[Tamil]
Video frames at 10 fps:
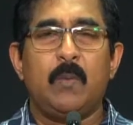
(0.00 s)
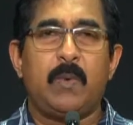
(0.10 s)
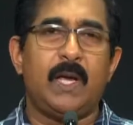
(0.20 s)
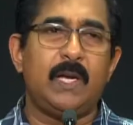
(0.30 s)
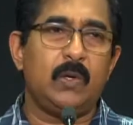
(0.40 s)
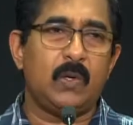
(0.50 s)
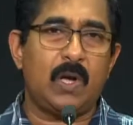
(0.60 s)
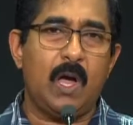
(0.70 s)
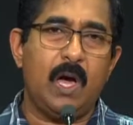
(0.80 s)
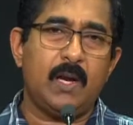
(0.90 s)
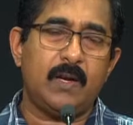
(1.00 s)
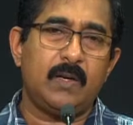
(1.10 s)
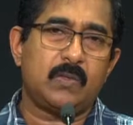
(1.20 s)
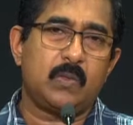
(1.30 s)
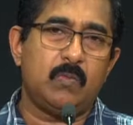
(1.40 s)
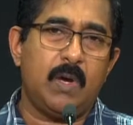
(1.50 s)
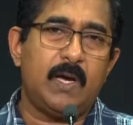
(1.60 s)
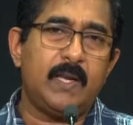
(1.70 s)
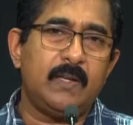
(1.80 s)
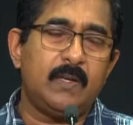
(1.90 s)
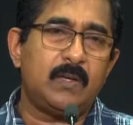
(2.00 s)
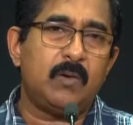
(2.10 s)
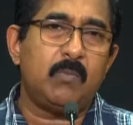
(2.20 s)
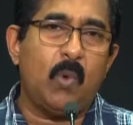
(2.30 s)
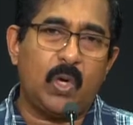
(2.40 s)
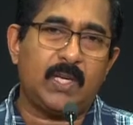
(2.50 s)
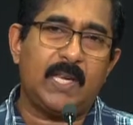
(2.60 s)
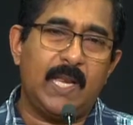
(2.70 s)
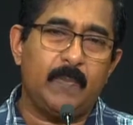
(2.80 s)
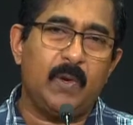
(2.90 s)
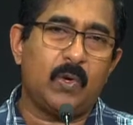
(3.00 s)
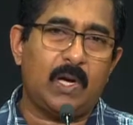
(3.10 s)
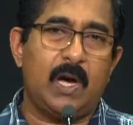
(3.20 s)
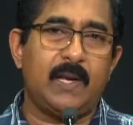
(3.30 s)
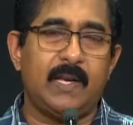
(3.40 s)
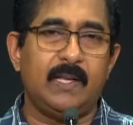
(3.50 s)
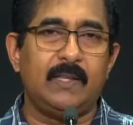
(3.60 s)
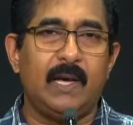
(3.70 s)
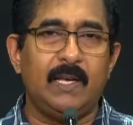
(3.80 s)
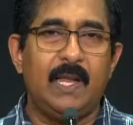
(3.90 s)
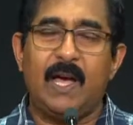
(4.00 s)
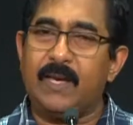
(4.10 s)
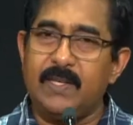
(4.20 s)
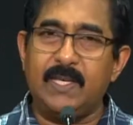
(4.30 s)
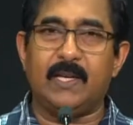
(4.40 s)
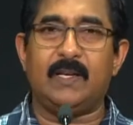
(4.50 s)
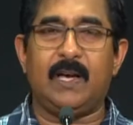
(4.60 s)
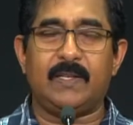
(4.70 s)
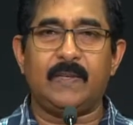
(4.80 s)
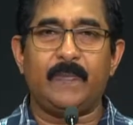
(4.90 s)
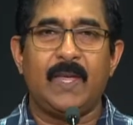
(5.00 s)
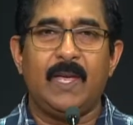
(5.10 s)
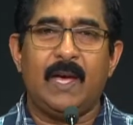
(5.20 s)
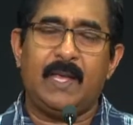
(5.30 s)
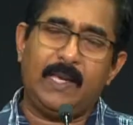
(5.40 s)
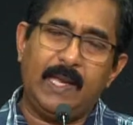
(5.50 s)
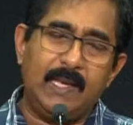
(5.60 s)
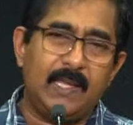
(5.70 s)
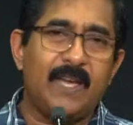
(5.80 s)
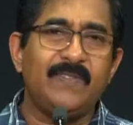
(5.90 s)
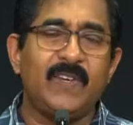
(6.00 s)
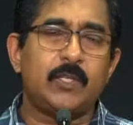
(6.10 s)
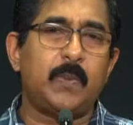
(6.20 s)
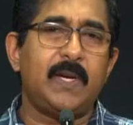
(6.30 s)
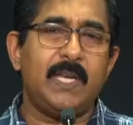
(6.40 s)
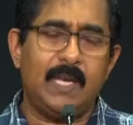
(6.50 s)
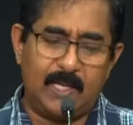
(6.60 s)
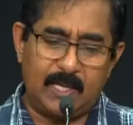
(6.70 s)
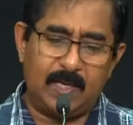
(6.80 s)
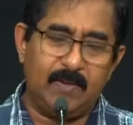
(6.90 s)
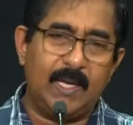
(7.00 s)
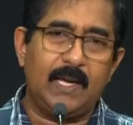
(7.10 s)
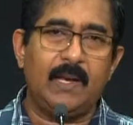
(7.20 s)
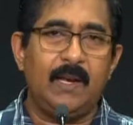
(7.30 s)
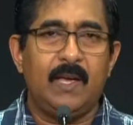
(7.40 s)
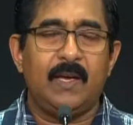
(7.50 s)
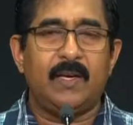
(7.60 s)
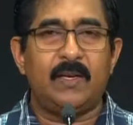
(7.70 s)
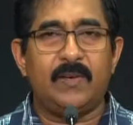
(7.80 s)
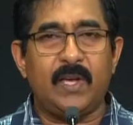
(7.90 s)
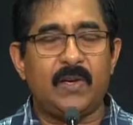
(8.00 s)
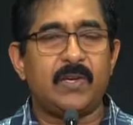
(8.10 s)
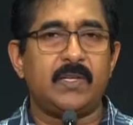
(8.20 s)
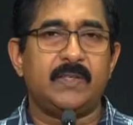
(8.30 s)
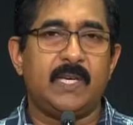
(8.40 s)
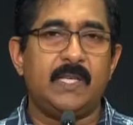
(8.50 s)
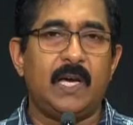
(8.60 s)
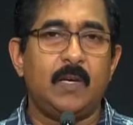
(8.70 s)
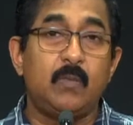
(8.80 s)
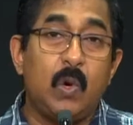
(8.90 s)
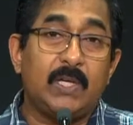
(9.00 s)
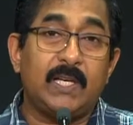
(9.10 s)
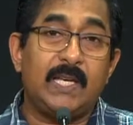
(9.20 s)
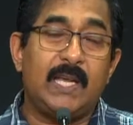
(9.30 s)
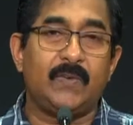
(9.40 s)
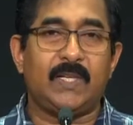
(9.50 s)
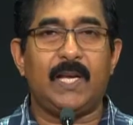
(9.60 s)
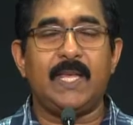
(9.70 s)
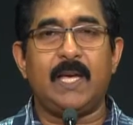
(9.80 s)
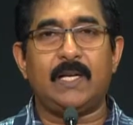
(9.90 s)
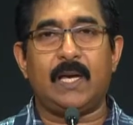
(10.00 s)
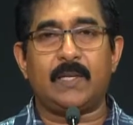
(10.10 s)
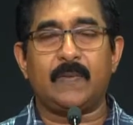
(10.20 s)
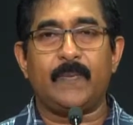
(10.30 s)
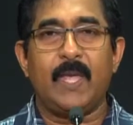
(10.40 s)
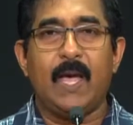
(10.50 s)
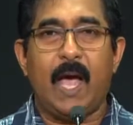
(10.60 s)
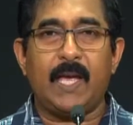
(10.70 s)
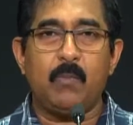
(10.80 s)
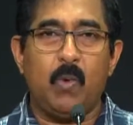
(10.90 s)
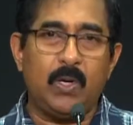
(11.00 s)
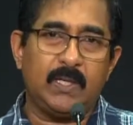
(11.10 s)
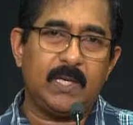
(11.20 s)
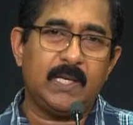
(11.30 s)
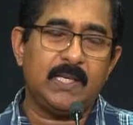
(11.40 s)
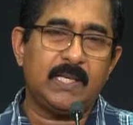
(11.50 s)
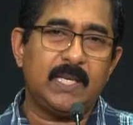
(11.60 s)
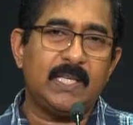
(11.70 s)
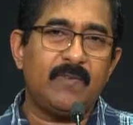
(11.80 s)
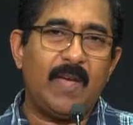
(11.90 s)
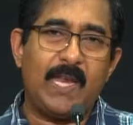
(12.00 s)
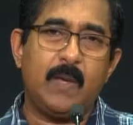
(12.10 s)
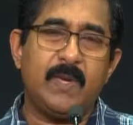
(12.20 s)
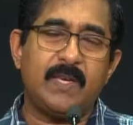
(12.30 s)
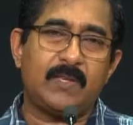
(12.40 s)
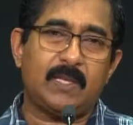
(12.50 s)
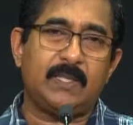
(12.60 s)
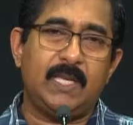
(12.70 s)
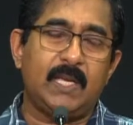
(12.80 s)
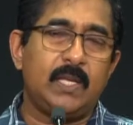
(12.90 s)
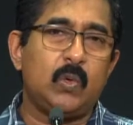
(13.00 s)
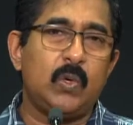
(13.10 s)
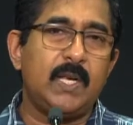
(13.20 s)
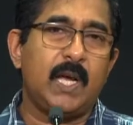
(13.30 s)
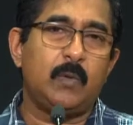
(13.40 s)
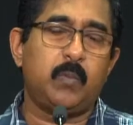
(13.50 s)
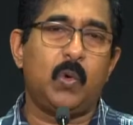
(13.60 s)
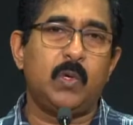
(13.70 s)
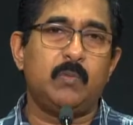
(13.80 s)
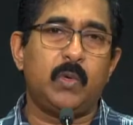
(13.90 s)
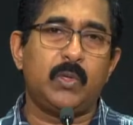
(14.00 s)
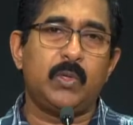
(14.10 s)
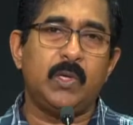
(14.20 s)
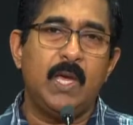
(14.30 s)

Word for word: பாருங்கள் ஒரு கார் சும்மா இருந்த ஒரு மோட்டர் இல்லாமல் ஒரு கார் இருந்தால் அது இயங்காது அதுக்கு என்னதான் ஃபிக்ஸ் பண்ணி என்னதான் நீங்கள் டெக்கரேஷன் செய்தாலும் மோட்டர் இல்லாவிட்டால் இயங்காது அங்கே மோட்டருங்கின்ற அந்த வல்லமையை சக்தியை அதற்குள்ளே நாங்கள் போடும் பொழுது